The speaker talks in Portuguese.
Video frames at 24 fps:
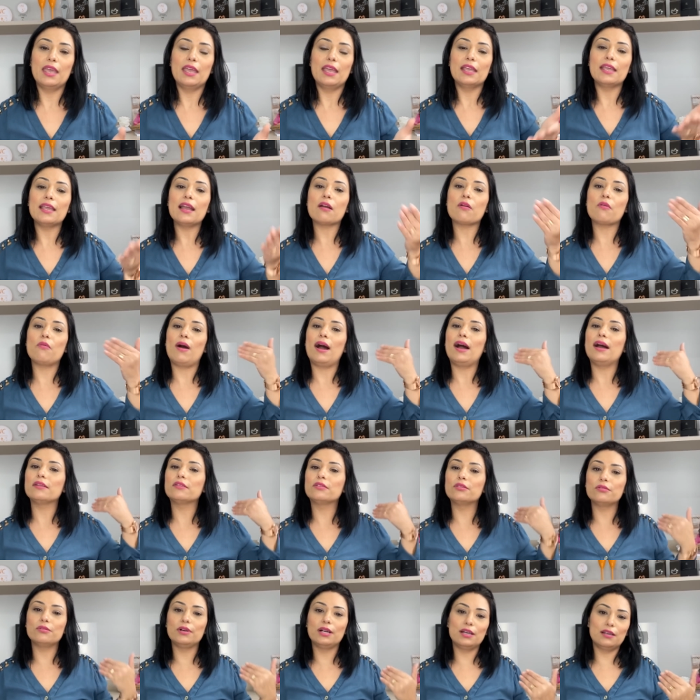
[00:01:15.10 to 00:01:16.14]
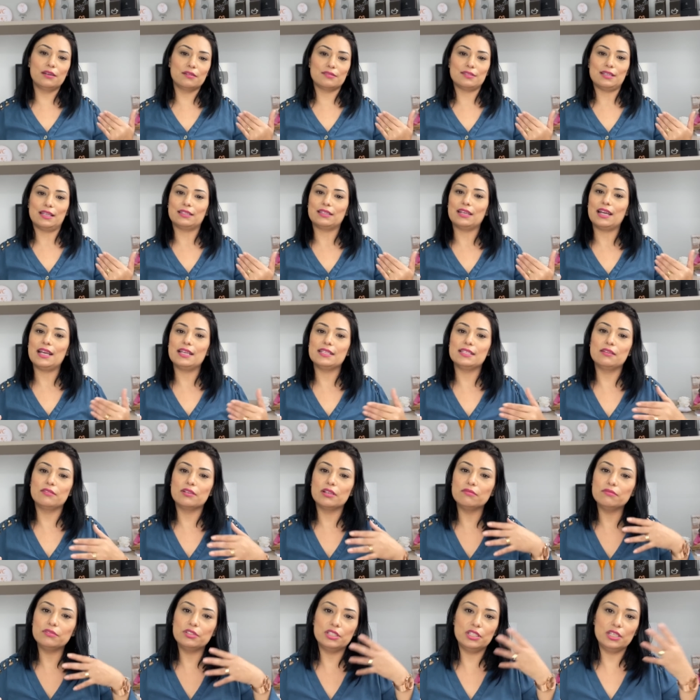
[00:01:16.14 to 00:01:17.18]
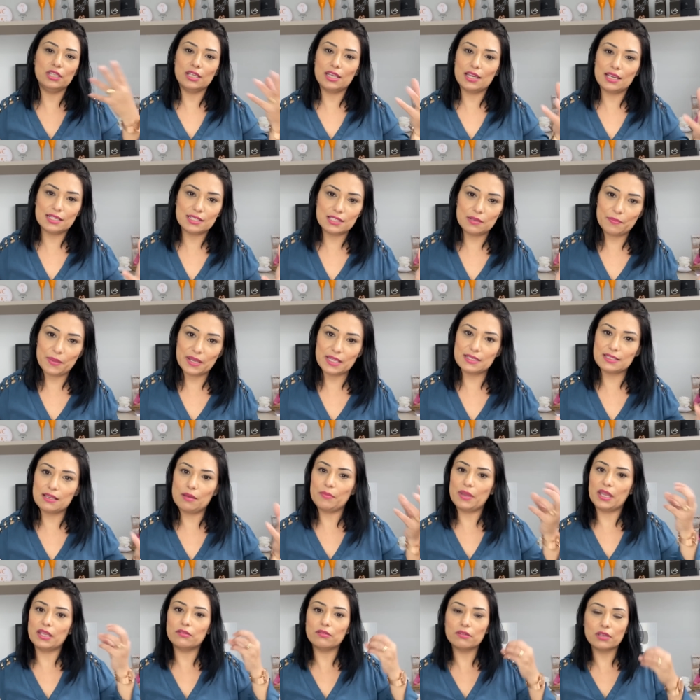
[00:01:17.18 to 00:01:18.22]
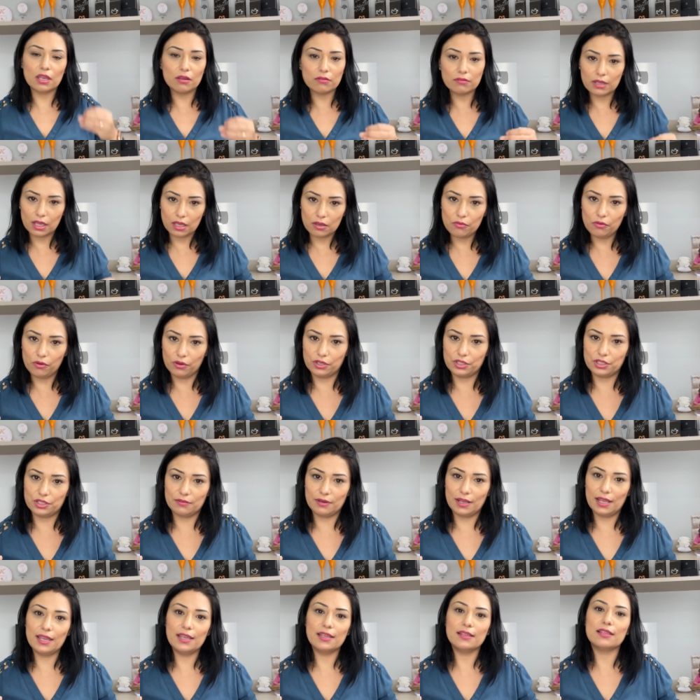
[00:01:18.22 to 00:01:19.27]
E há quatro anos atrás eu não tinha esse pensamento que eu tenho hoje, né?